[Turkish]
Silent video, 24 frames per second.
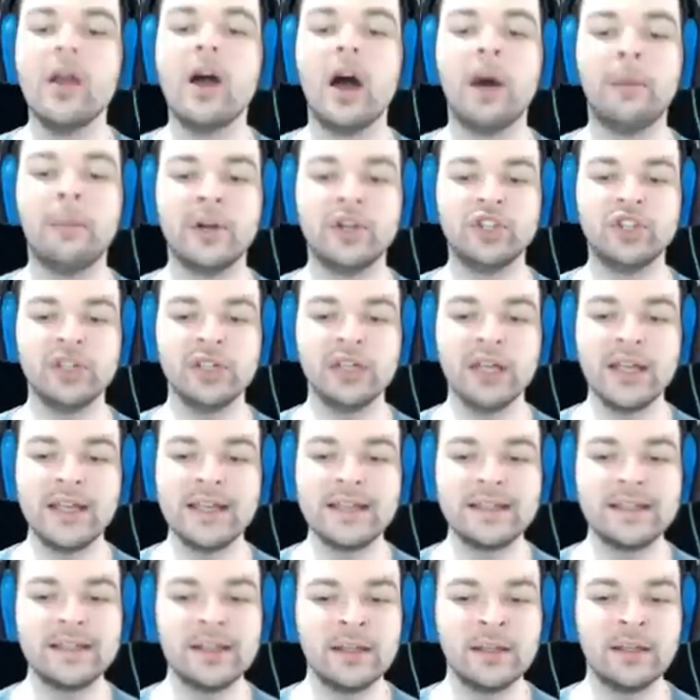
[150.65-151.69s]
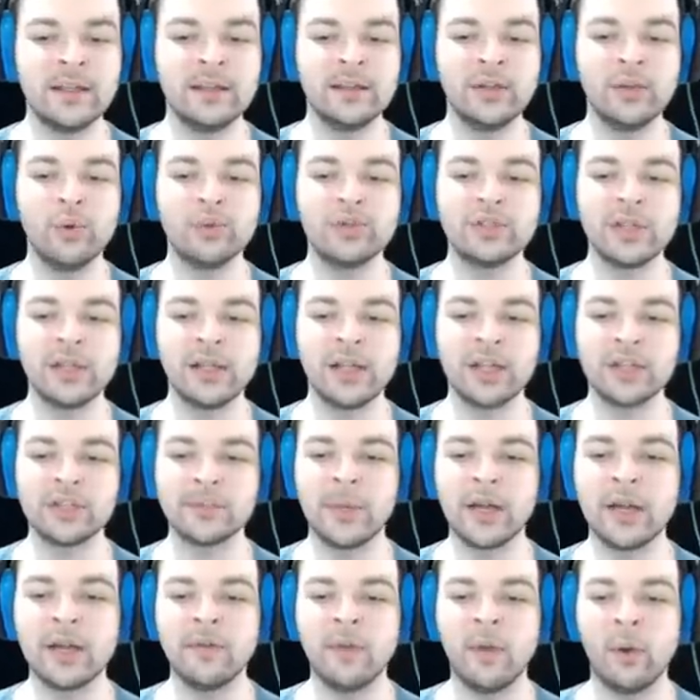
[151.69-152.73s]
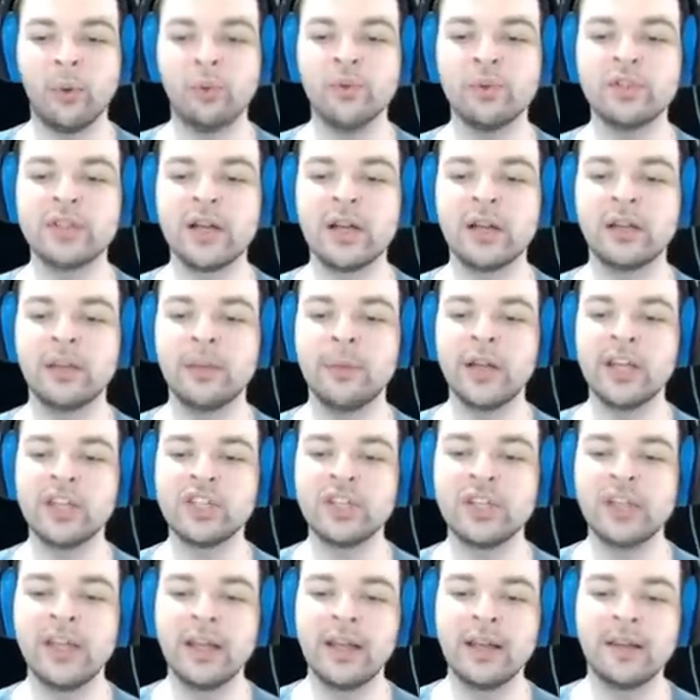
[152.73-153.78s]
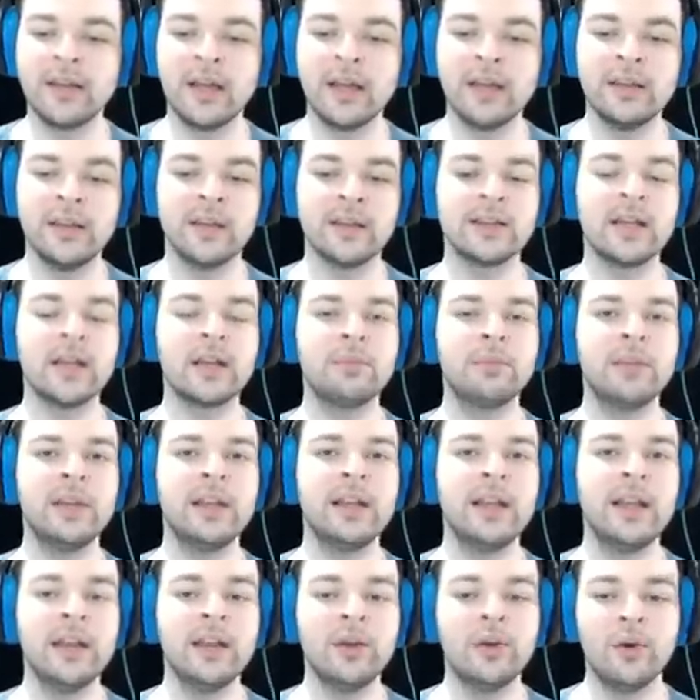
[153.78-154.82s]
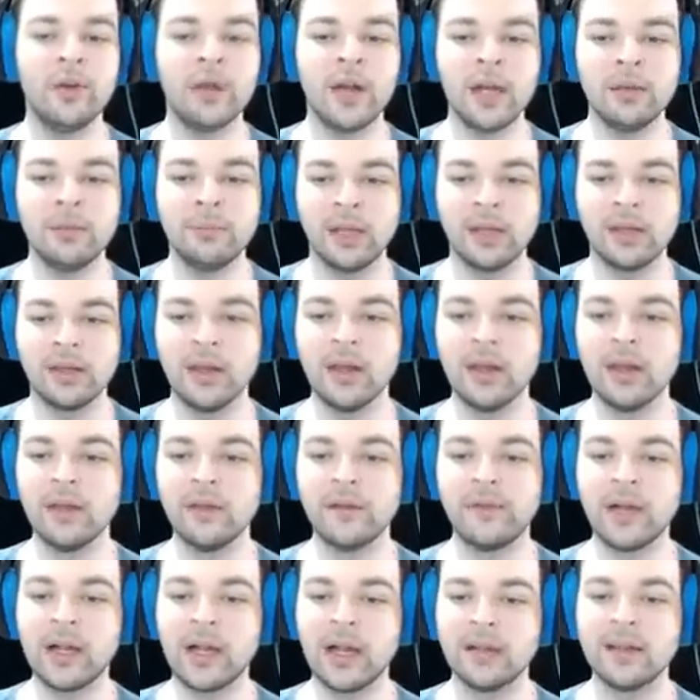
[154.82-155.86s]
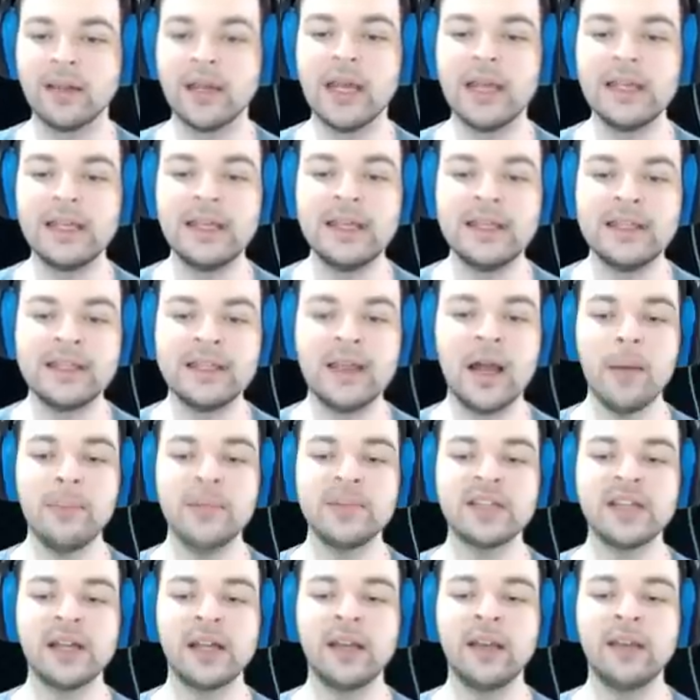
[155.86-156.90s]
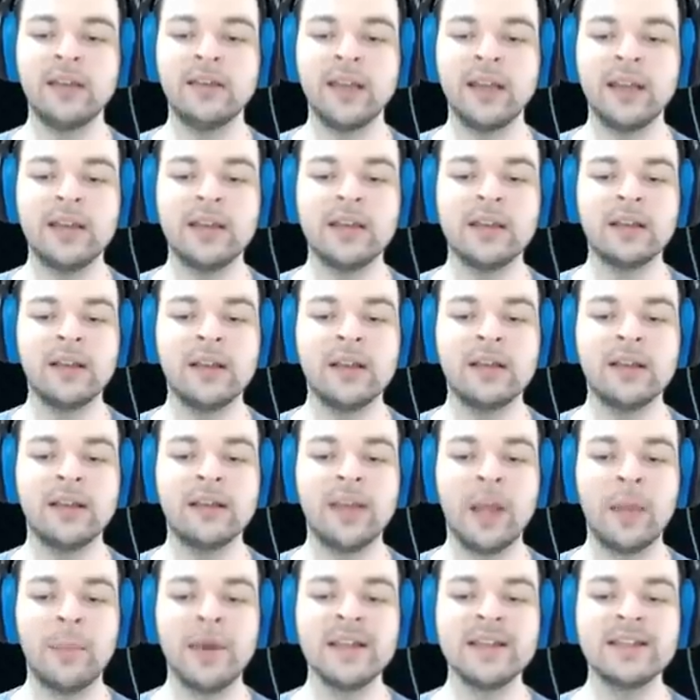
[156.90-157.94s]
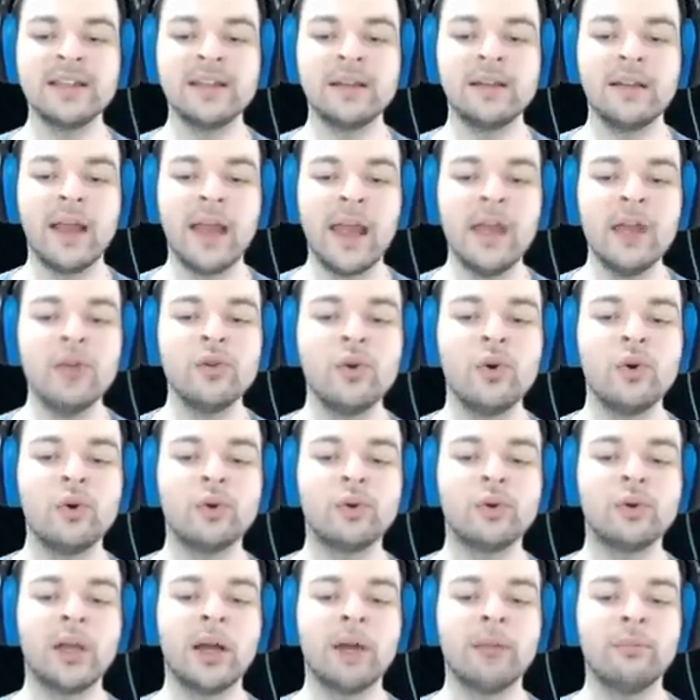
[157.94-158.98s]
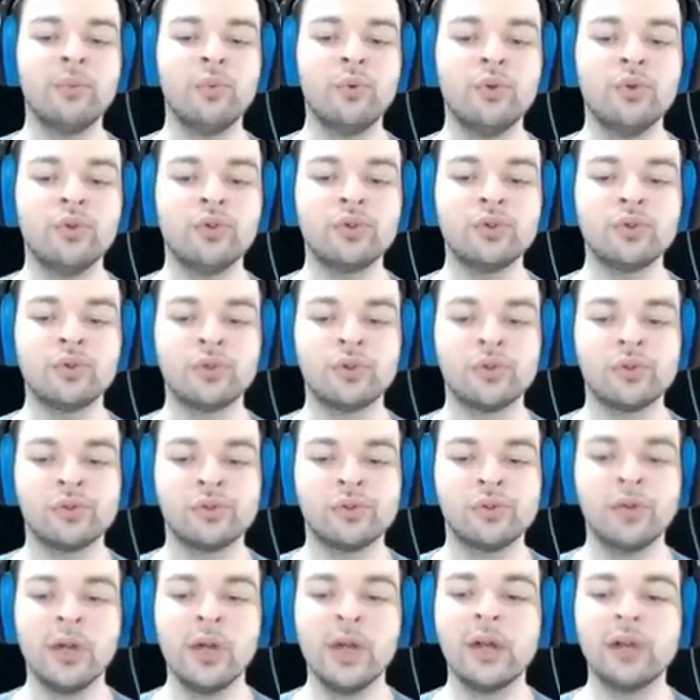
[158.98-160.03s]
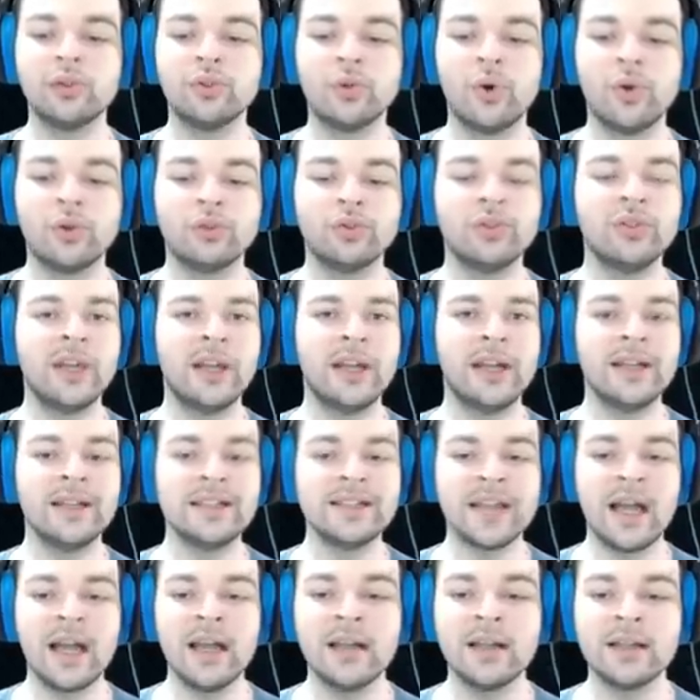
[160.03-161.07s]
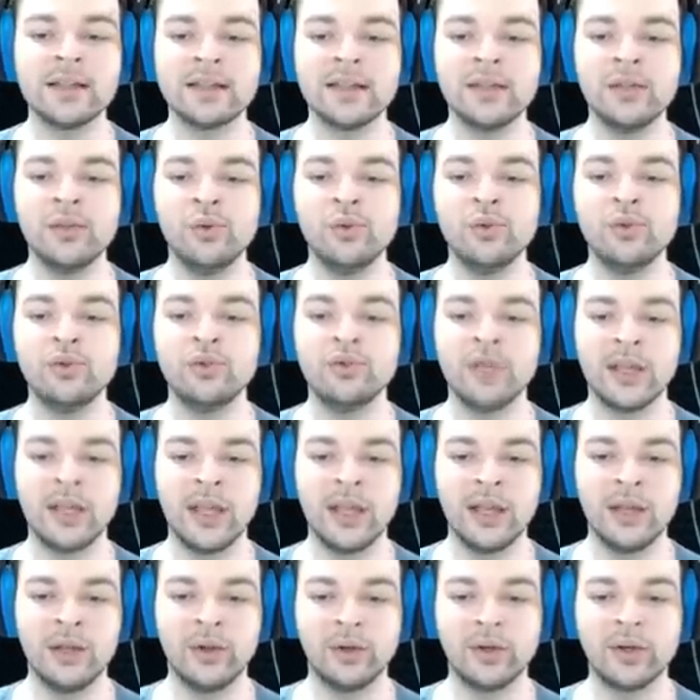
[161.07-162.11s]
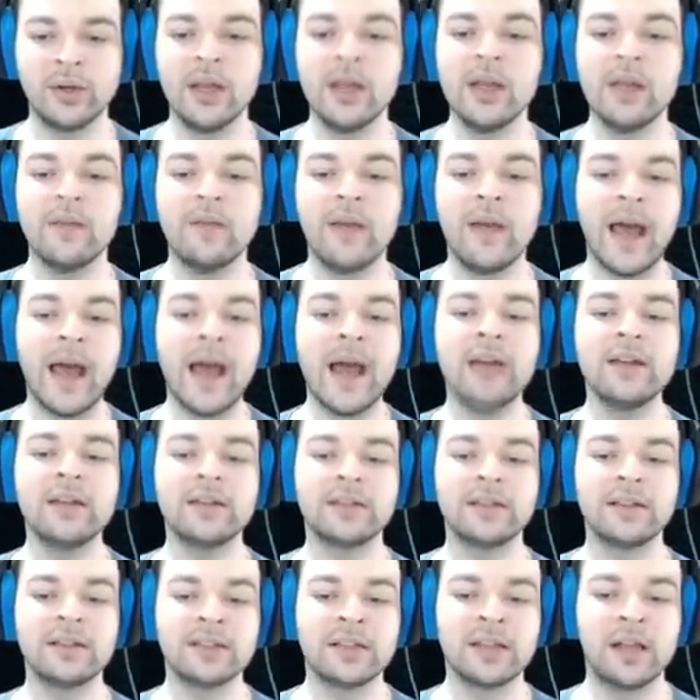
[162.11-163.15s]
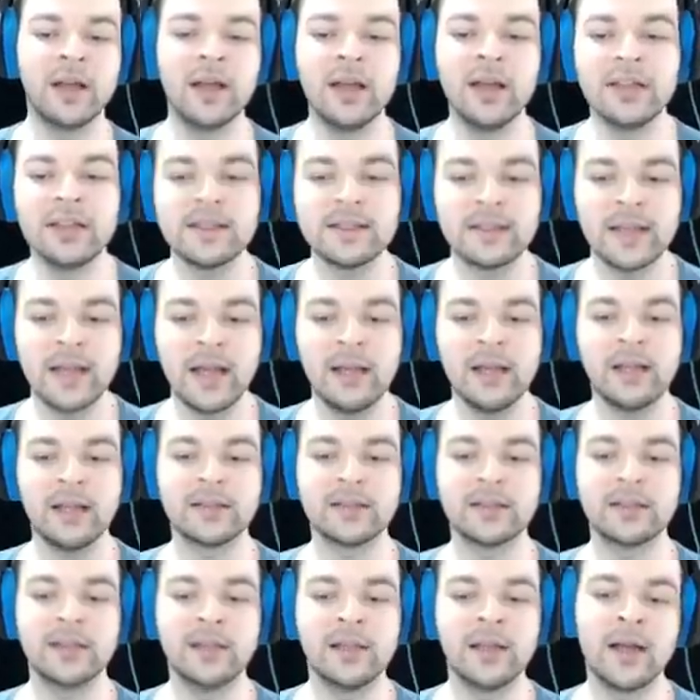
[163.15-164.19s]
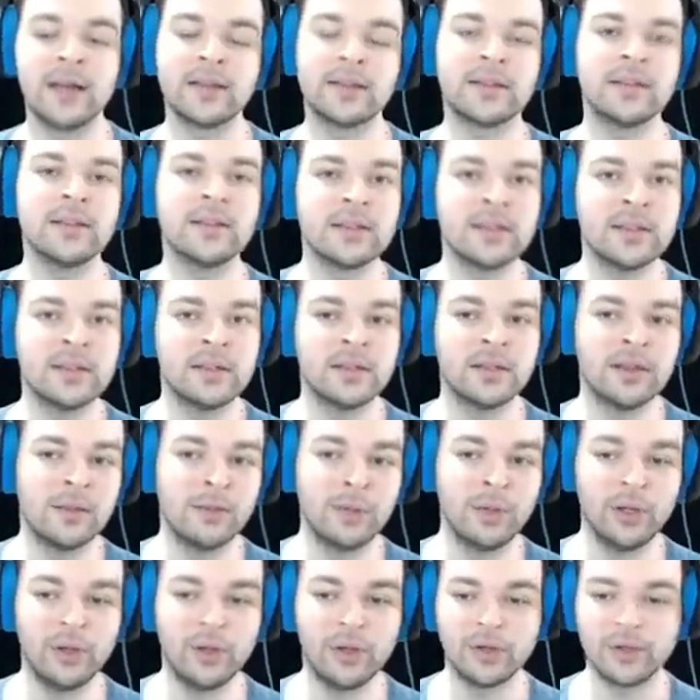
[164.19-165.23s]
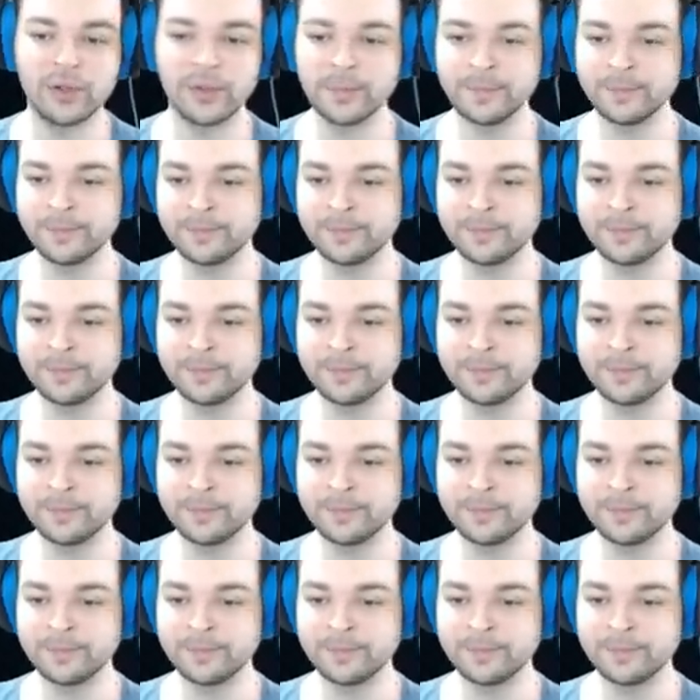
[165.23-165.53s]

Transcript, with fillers: Amacı sihrinde ustalaşmak ve onu saklamak için gereken yasak bilgileri öğrenmek. Fakat gizli hapishanenin derinliklerinde Demacia'nın en korkulan büyücü suçlusu Tortu Dereli Silas'la yüz yüze geliyor ve her nasılsa Silas, Lux'ın sırrını biliyor.